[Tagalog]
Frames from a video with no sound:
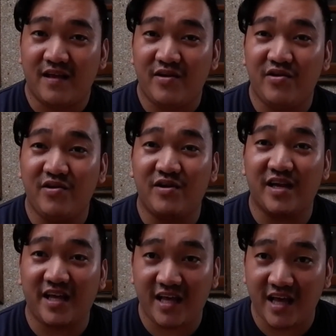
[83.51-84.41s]
yun yung
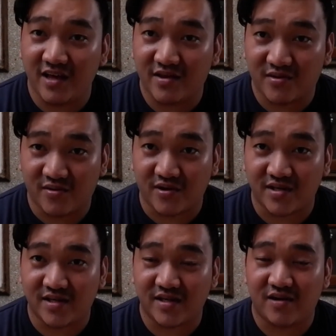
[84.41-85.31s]
nagiging
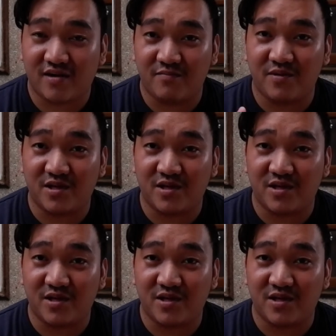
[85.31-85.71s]
source of